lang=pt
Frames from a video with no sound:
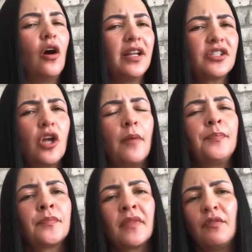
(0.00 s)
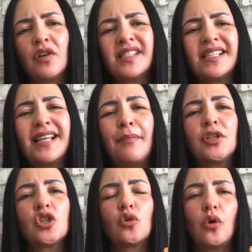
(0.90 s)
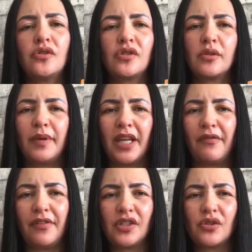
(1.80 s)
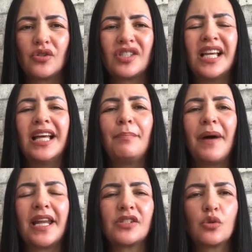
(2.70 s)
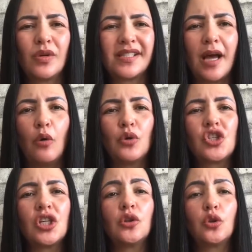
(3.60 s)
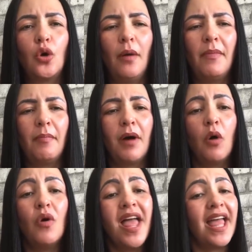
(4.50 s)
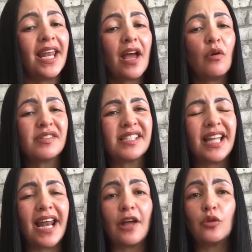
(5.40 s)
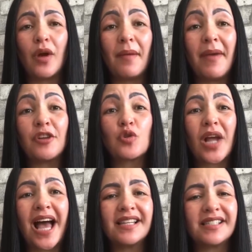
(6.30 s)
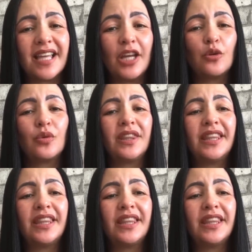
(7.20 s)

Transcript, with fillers: Olha só, você sabe de todos os benefícios para a sua saúde do mamão, ele é considerado um remédio caseiro